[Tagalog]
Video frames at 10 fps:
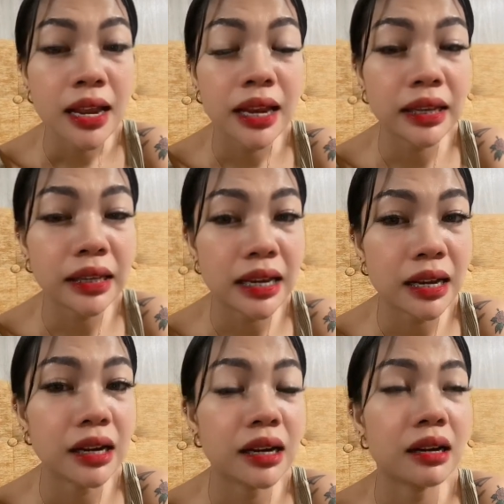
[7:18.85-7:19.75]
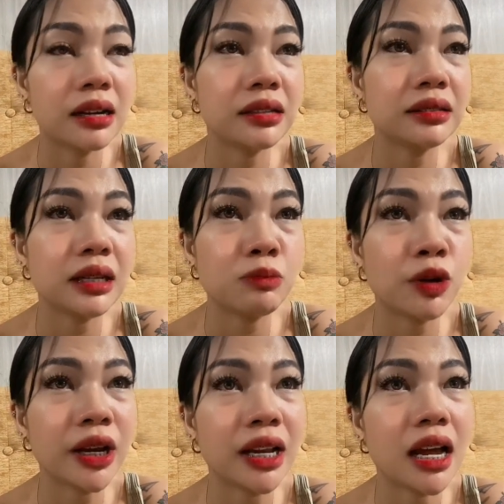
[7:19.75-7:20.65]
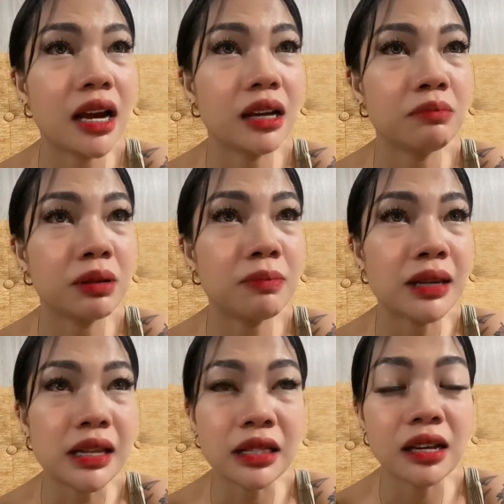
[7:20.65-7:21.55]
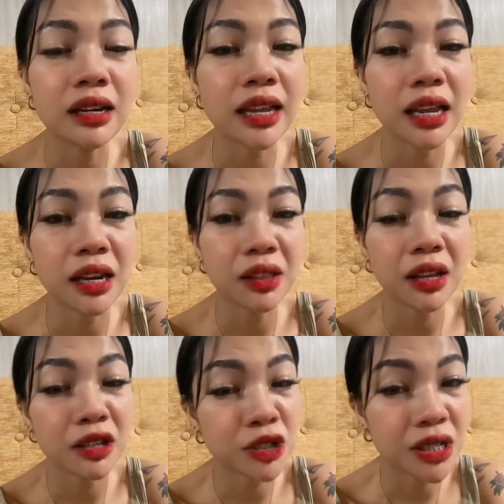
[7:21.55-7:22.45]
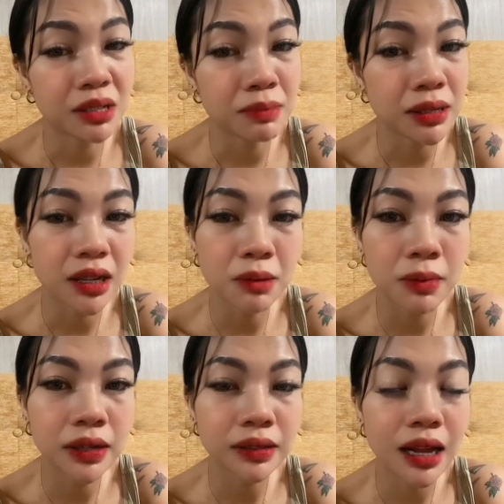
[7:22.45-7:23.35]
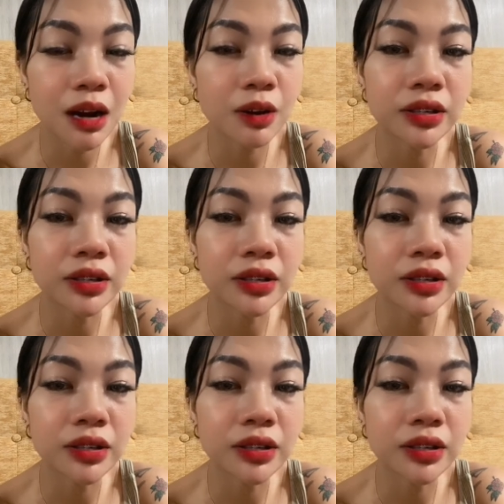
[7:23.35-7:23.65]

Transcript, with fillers: hindi ka, hindi mo kailangan magbalita ng anything na chismis sa ibang tao,